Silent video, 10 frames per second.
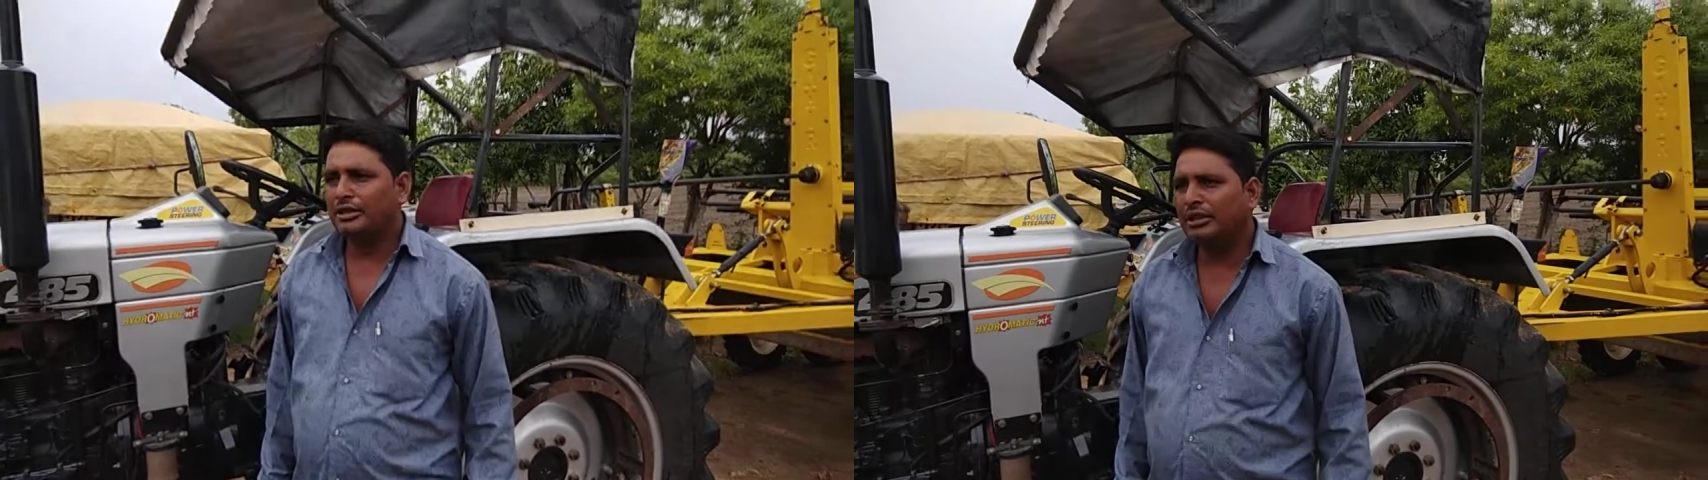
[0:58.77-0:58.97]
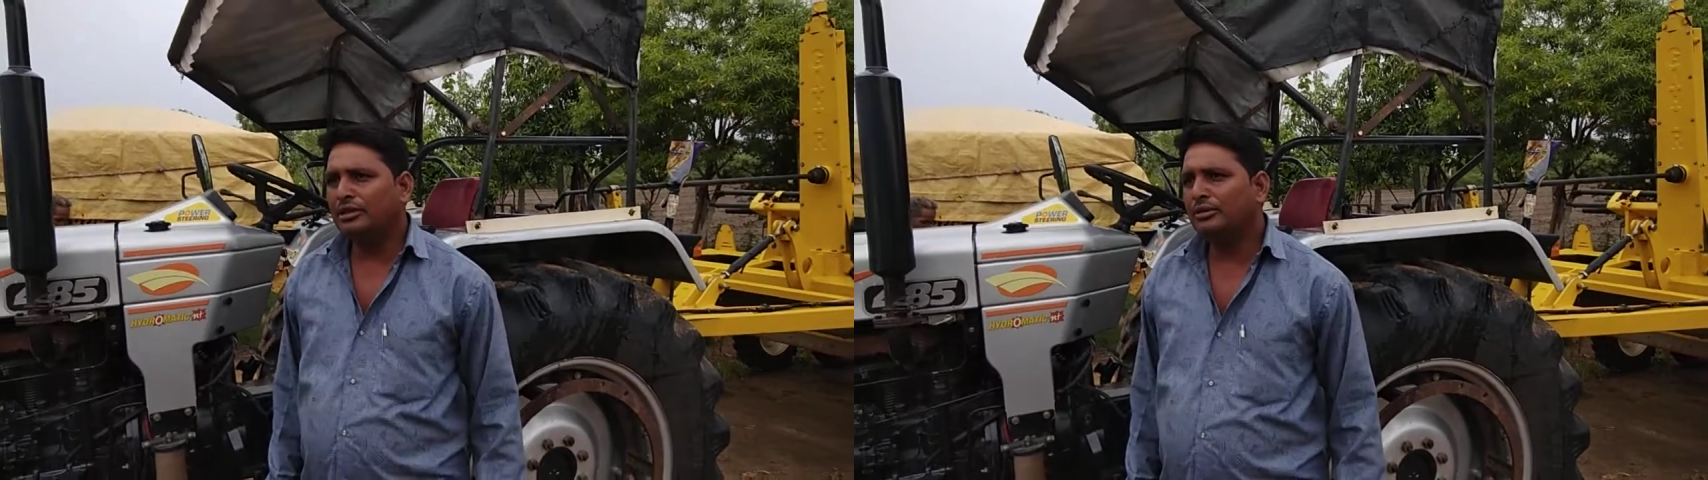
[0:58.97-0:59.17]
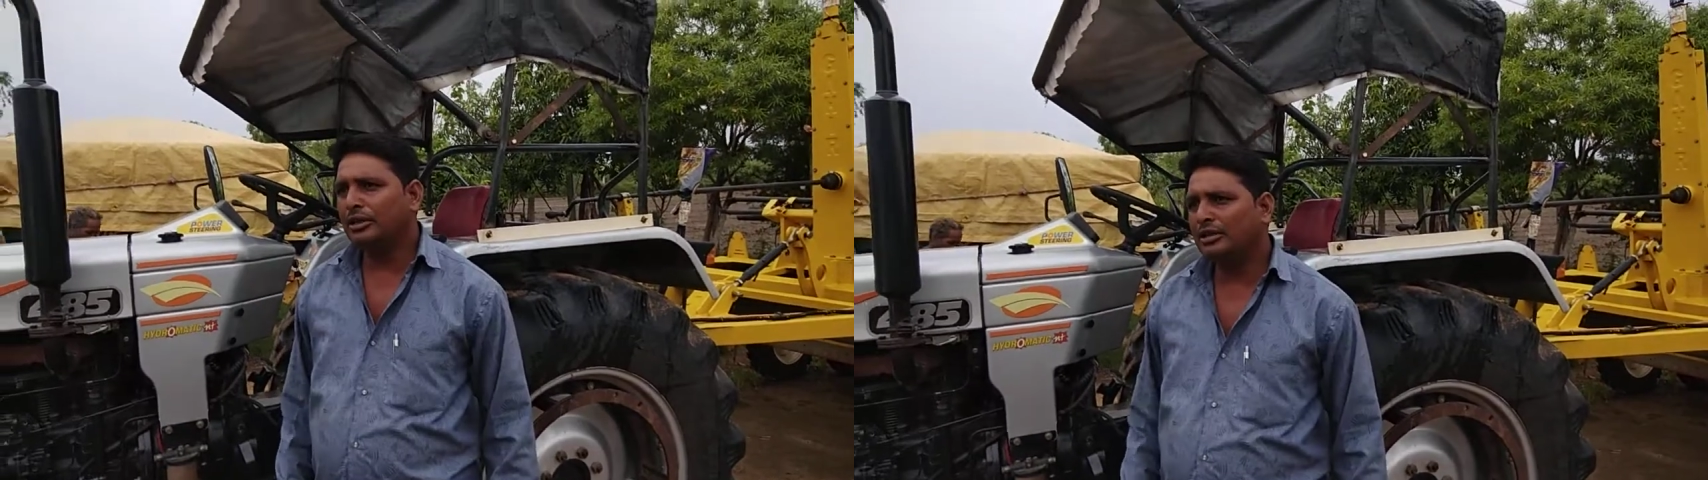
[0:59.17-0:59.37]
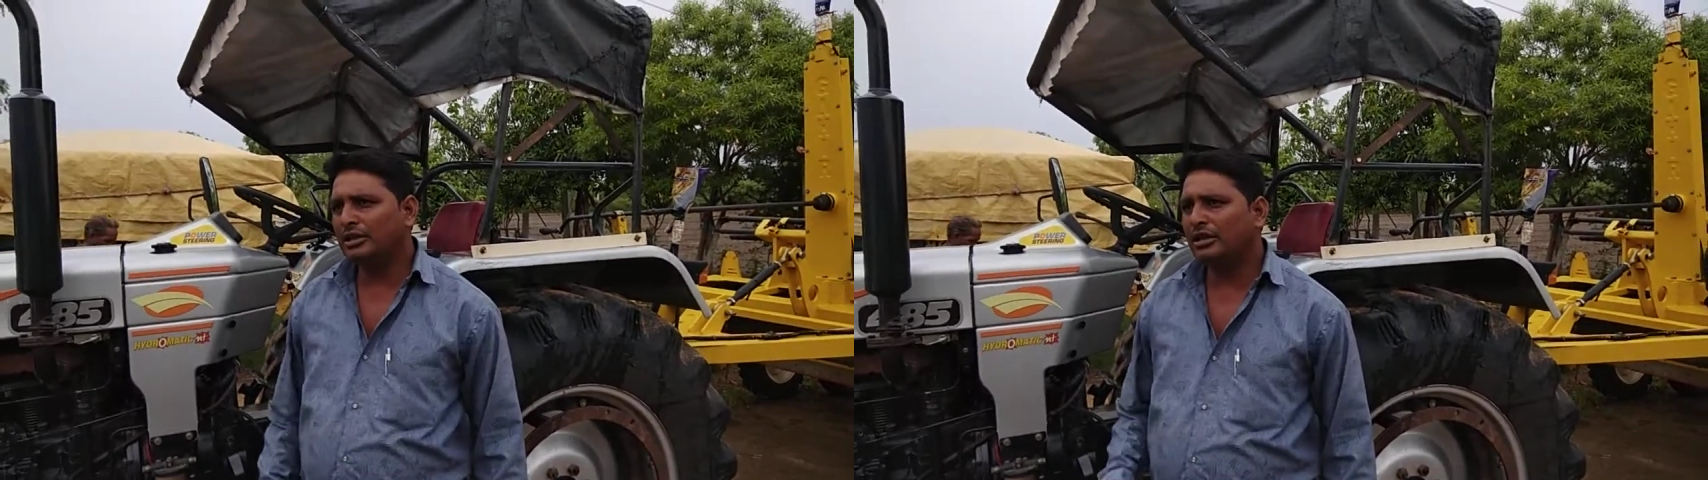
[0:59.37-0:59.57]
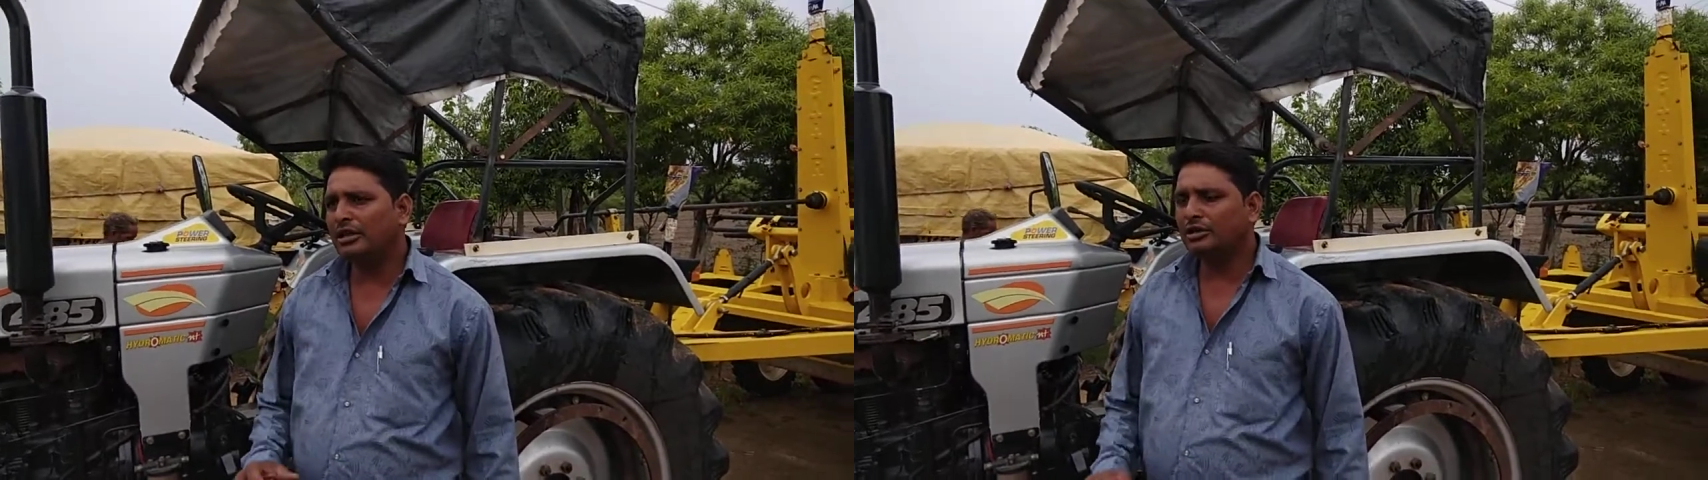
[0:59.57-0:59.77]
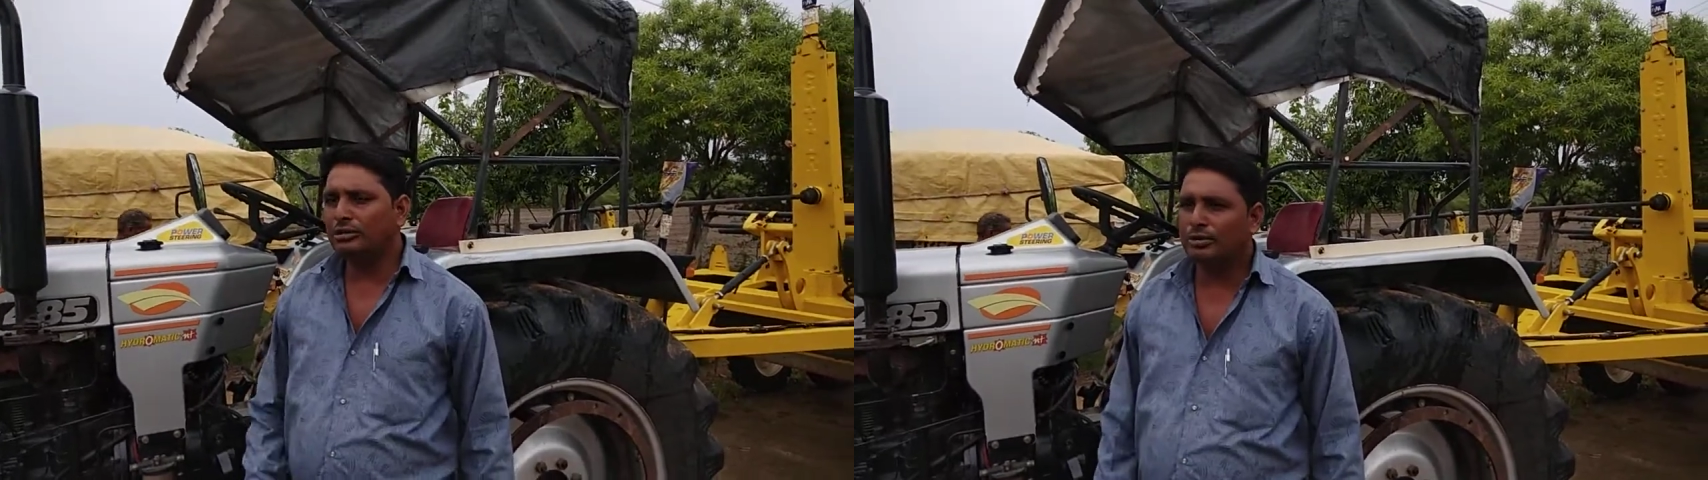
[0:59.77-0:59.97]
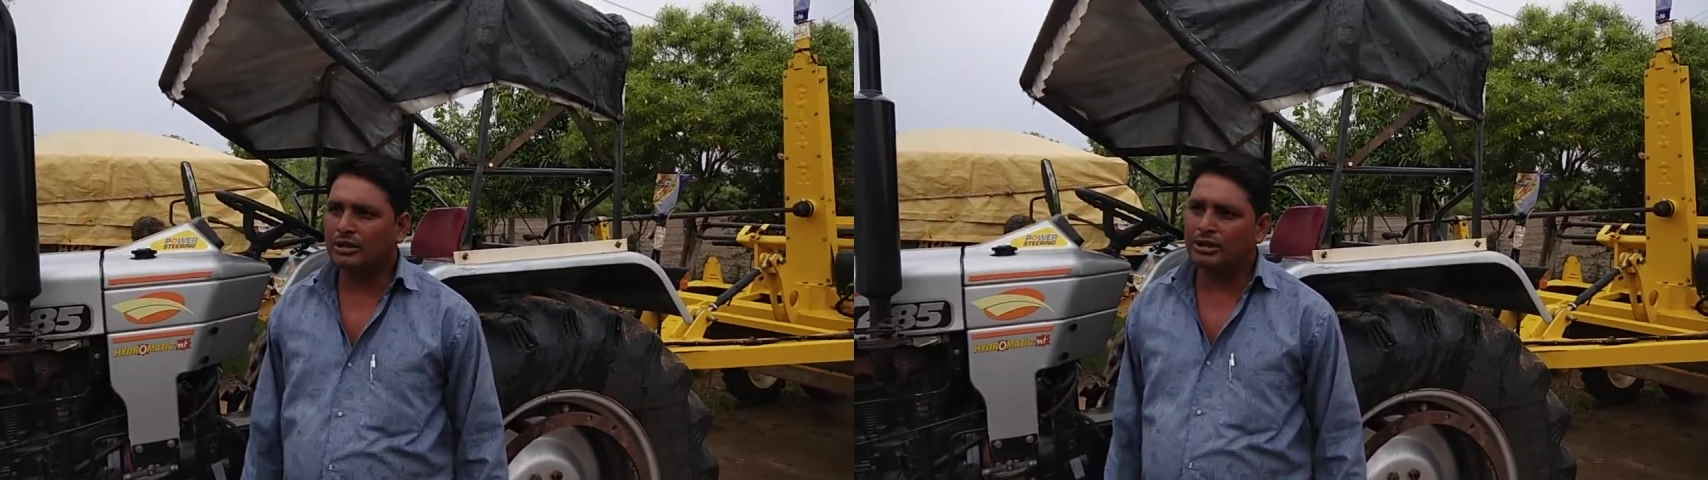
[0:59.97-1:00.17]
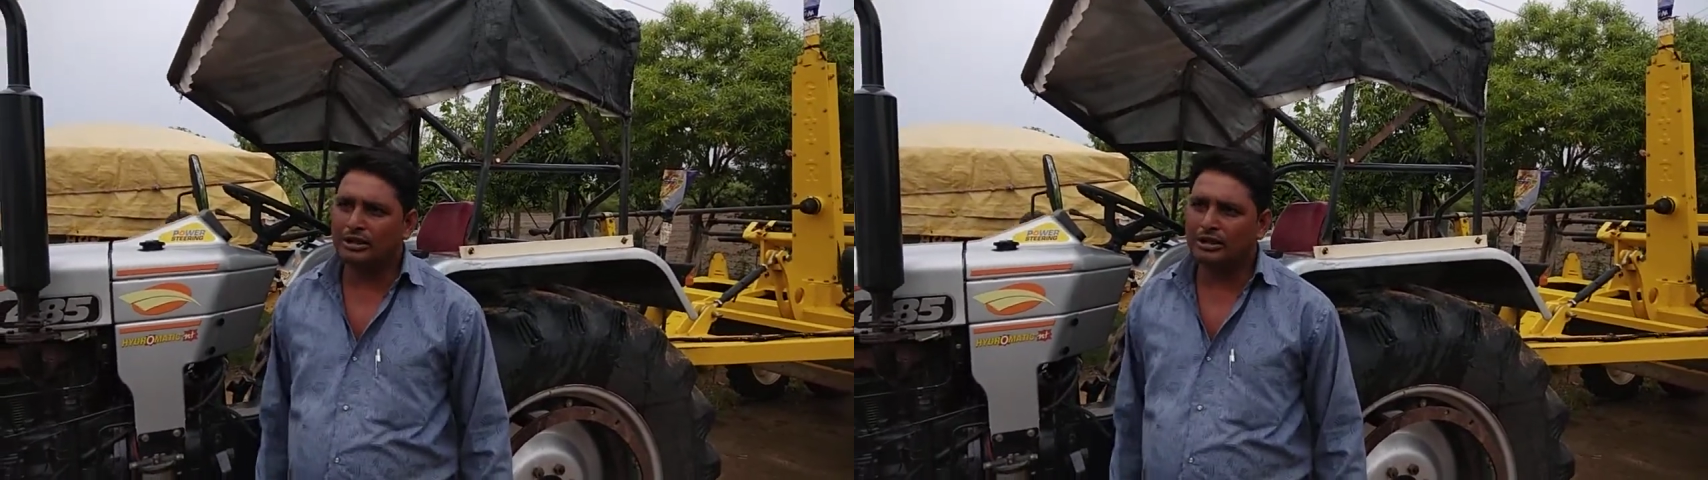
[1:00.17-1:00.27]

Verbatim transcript: डीजल तो सर ताकत के ऊपर